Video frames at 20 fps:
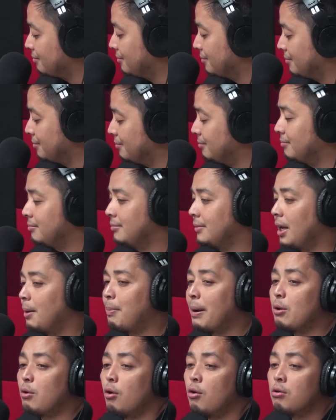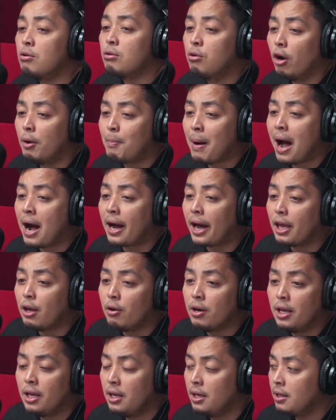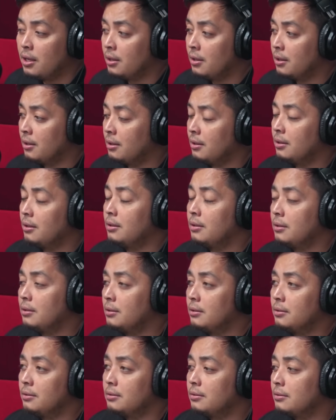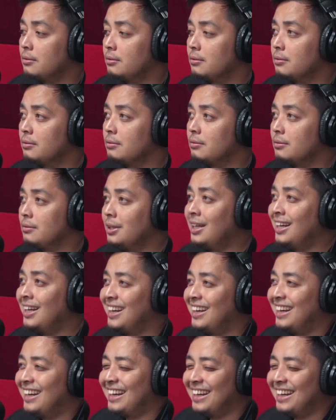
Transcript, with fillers: oh yun. Iba yung unggoy, monkey yun eh. Oh, oh,